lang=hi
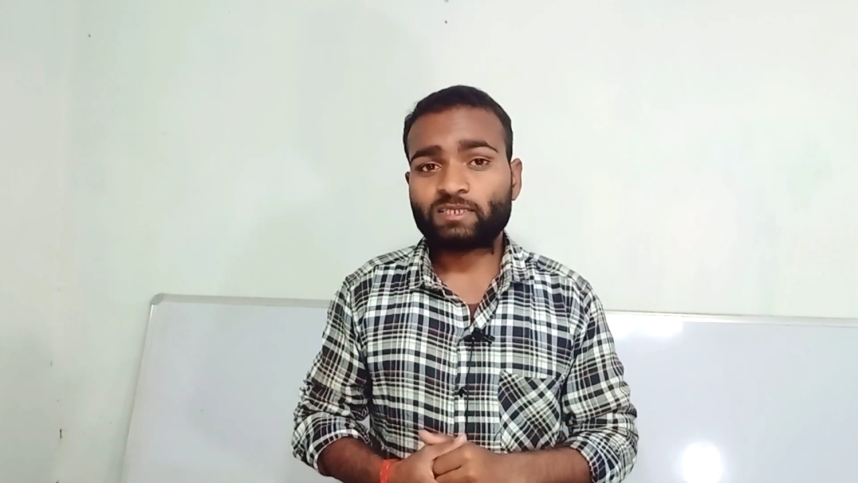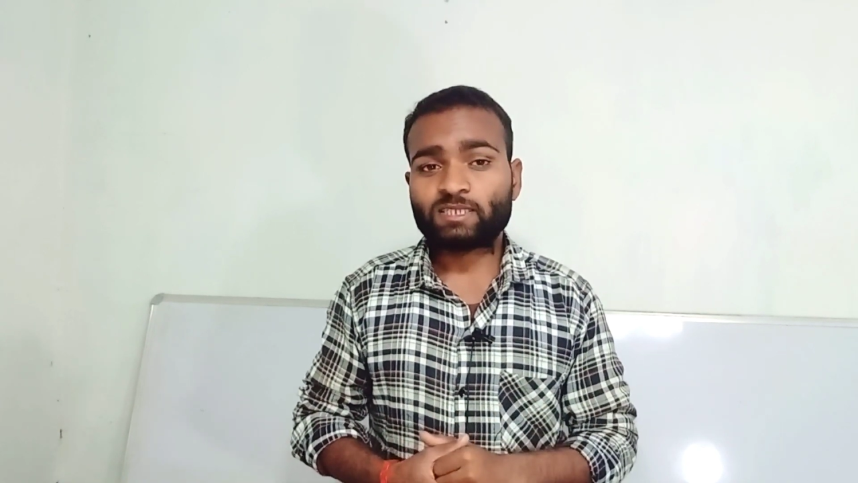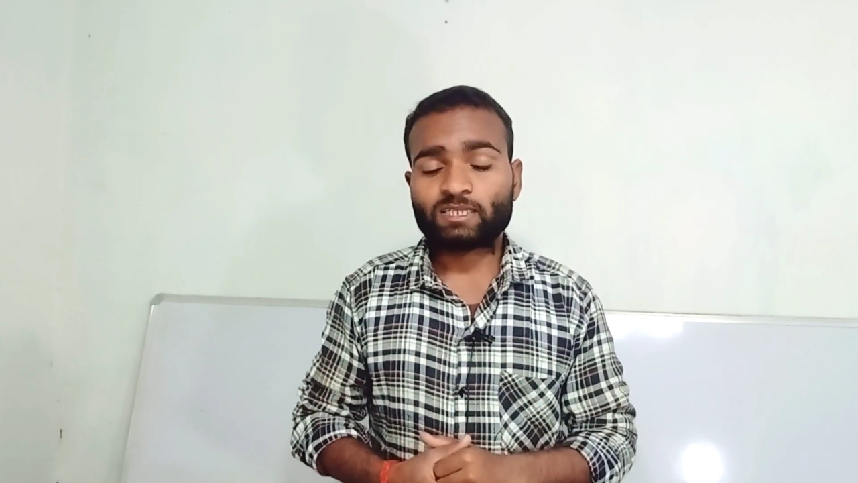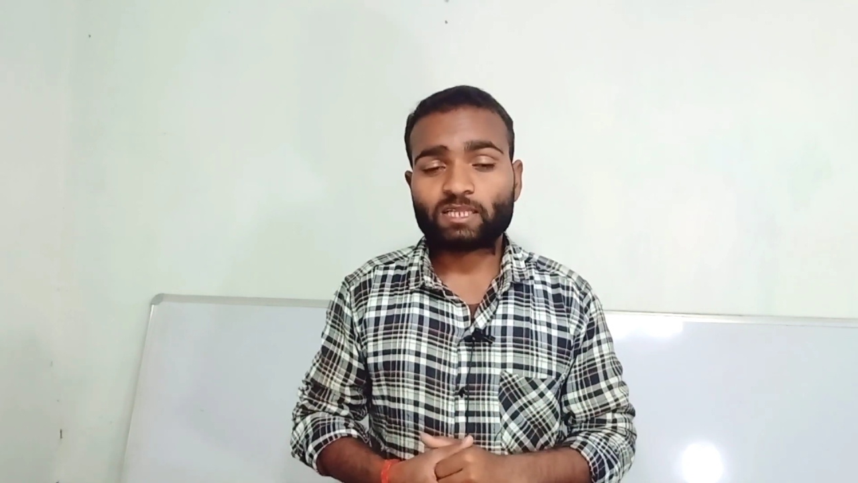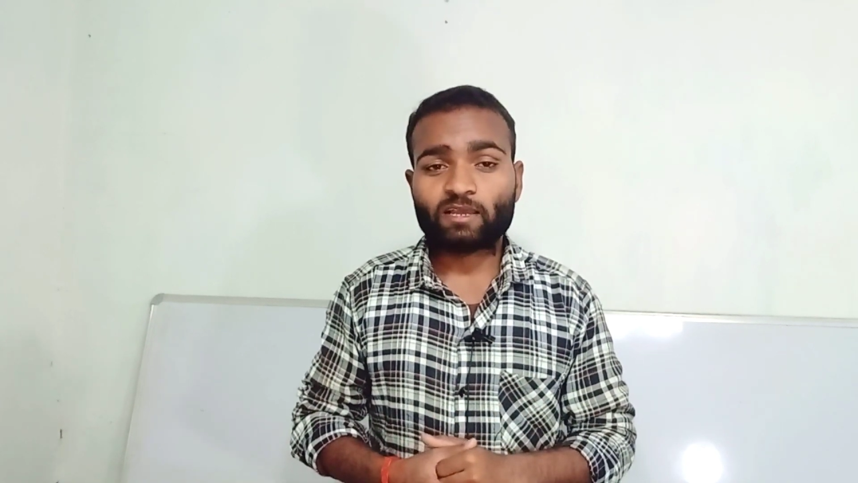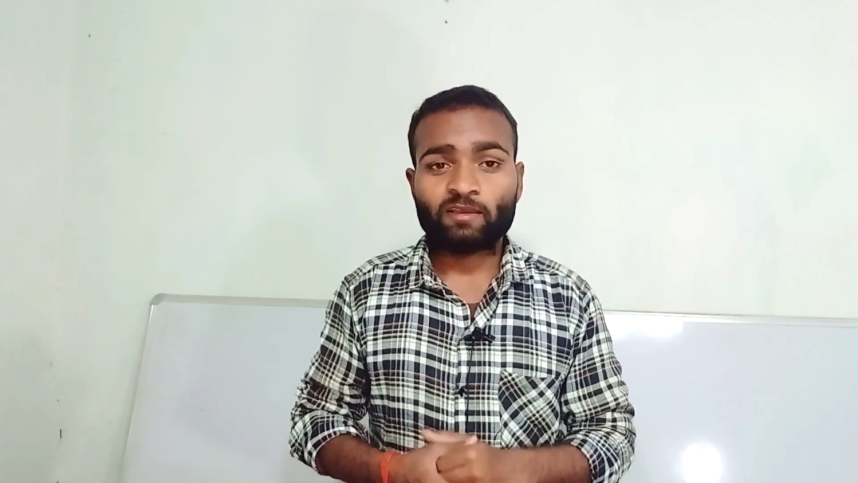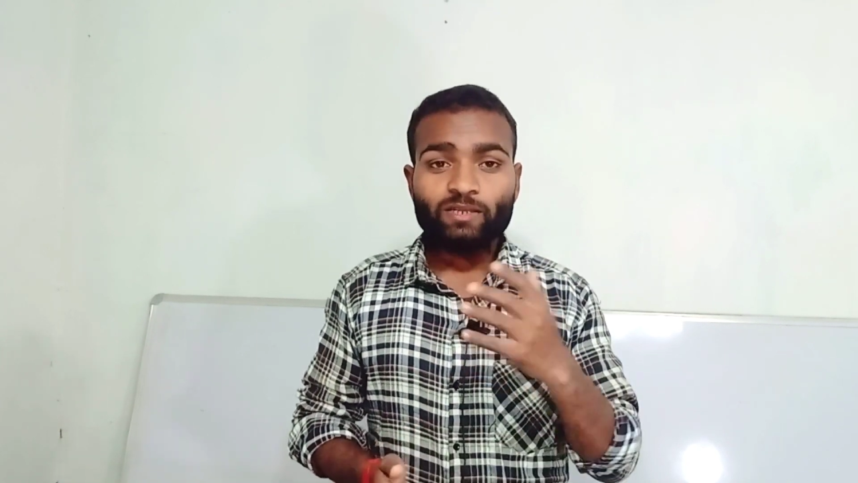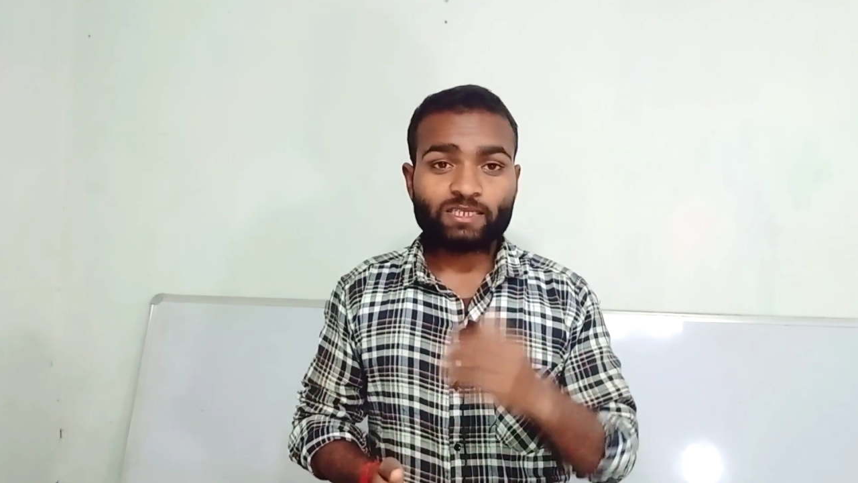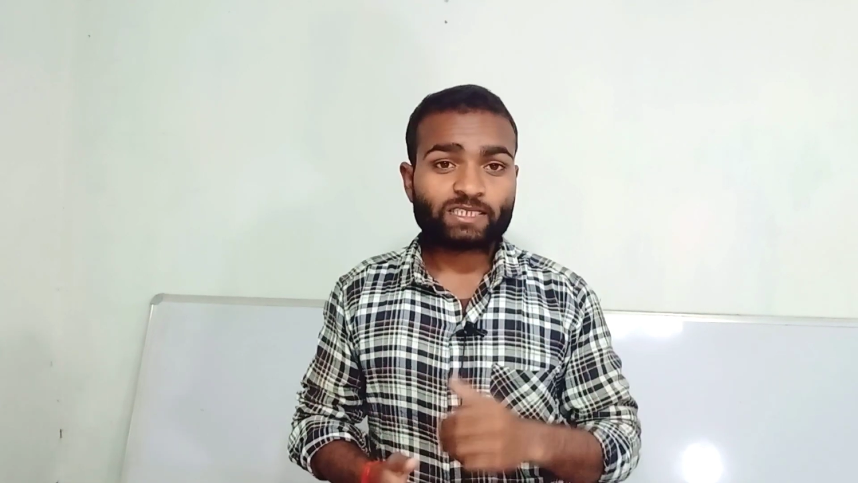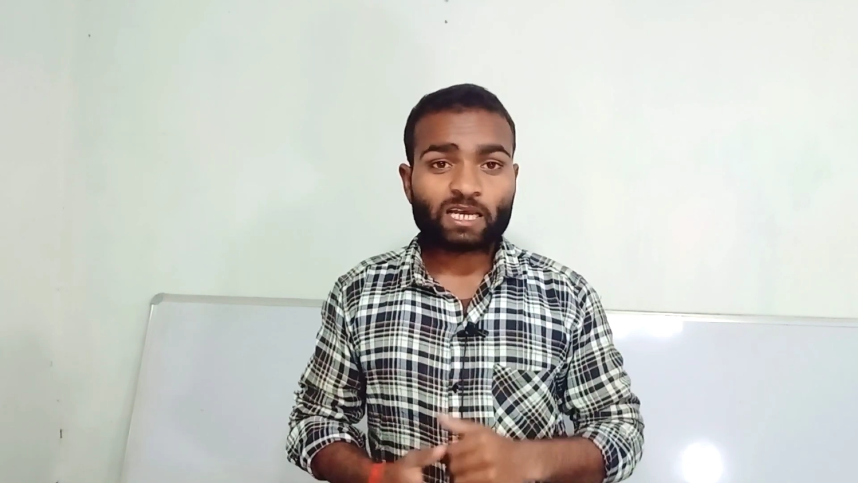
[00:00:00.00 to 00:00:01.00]
लग सकता है
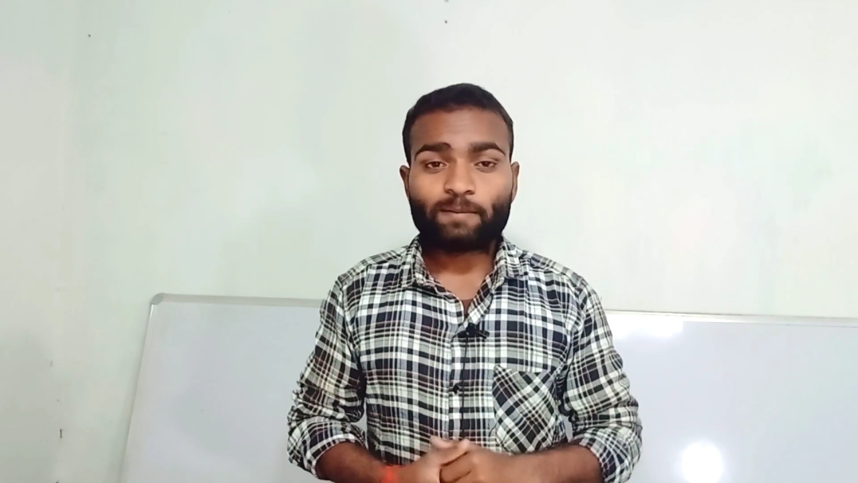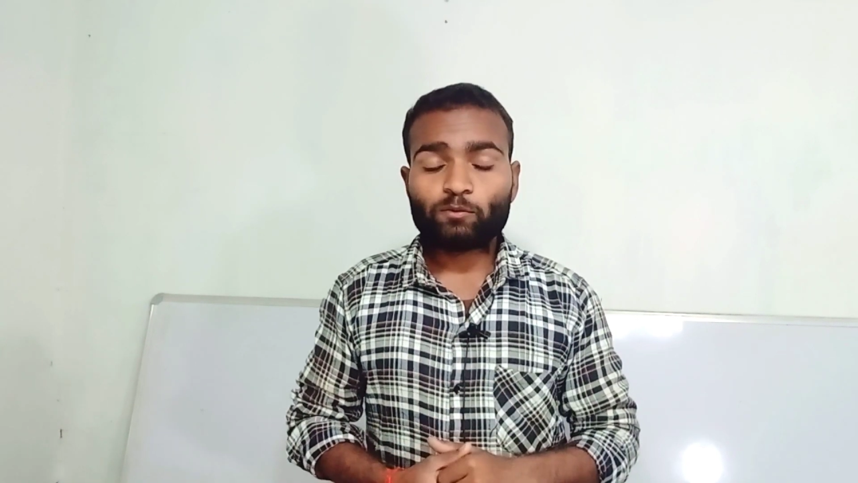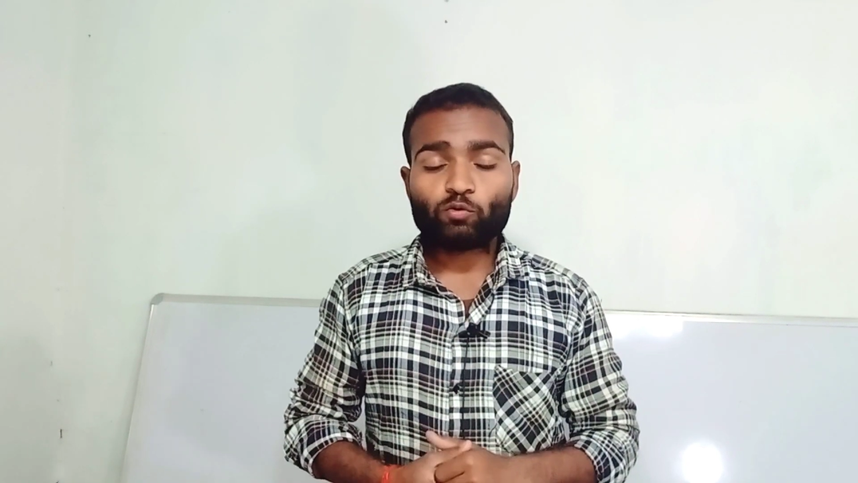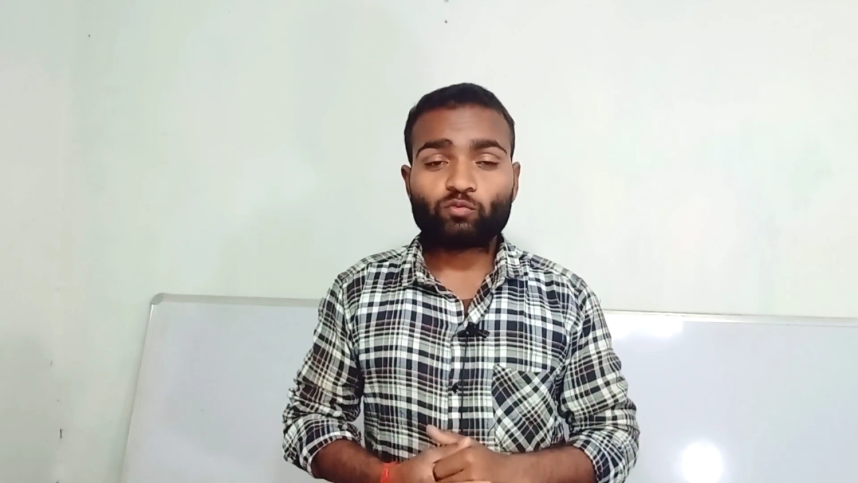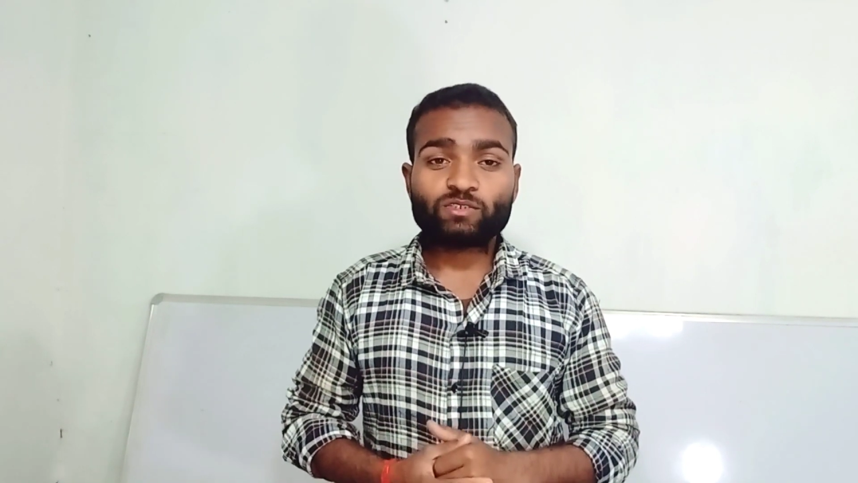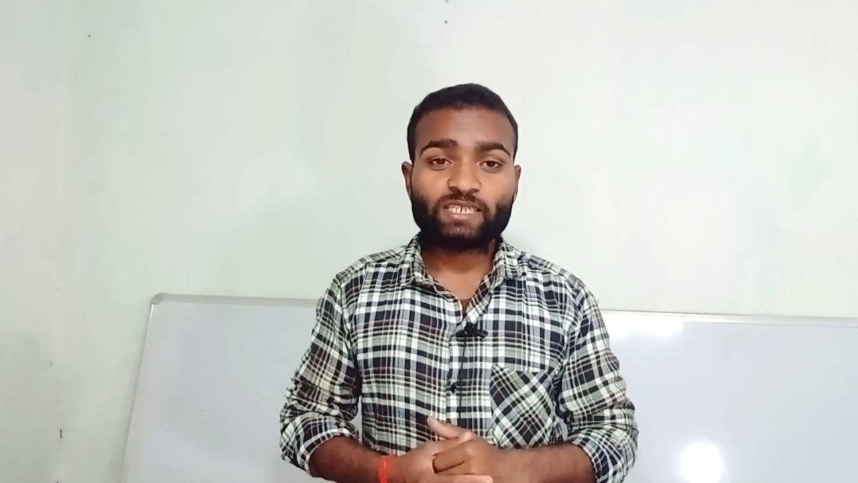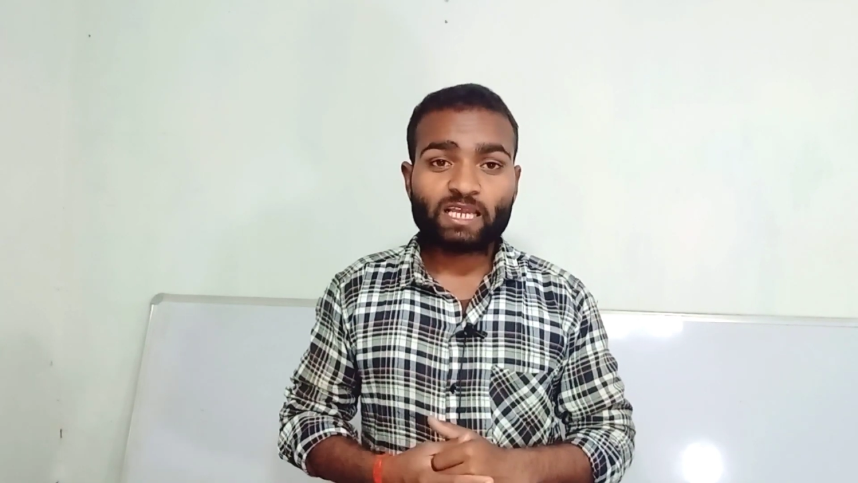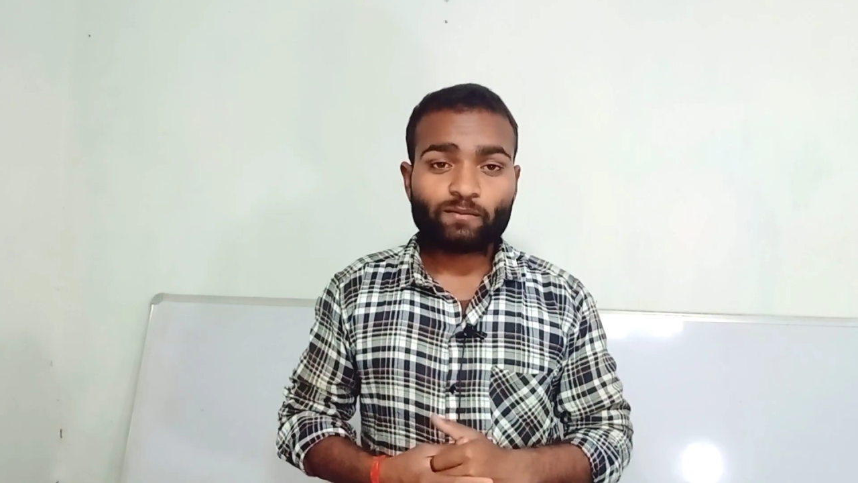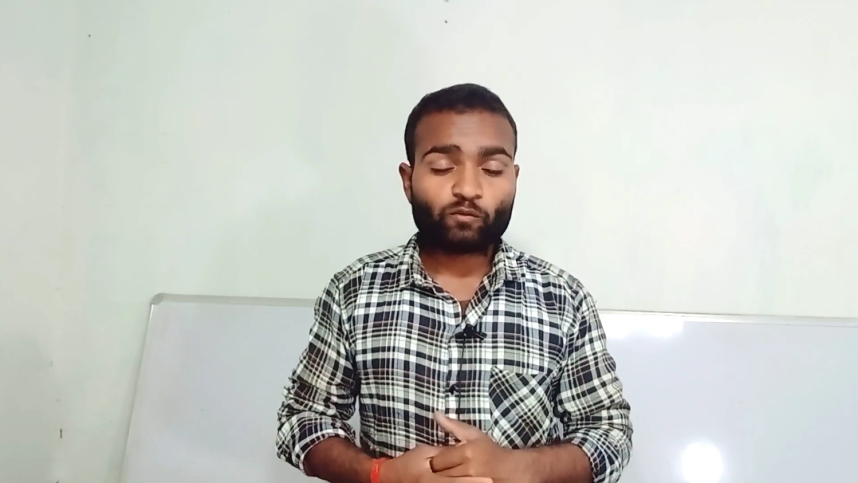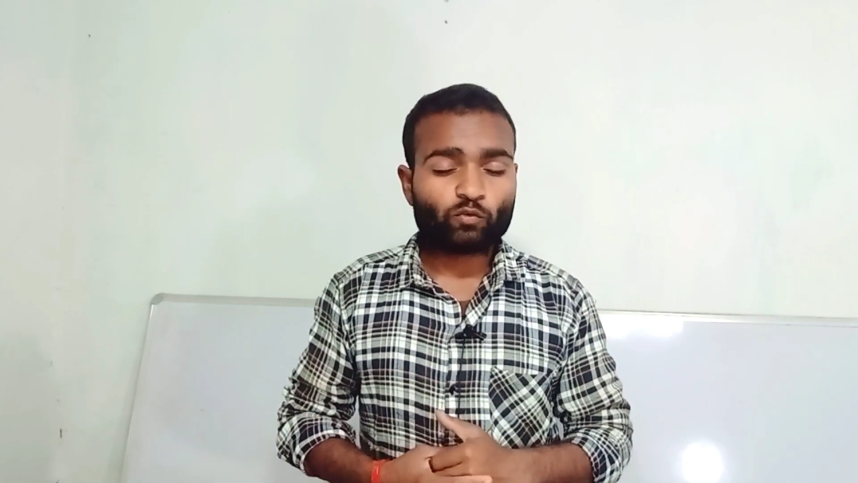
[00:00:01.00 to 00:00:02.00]
और इसका आप लोग को सेल्फ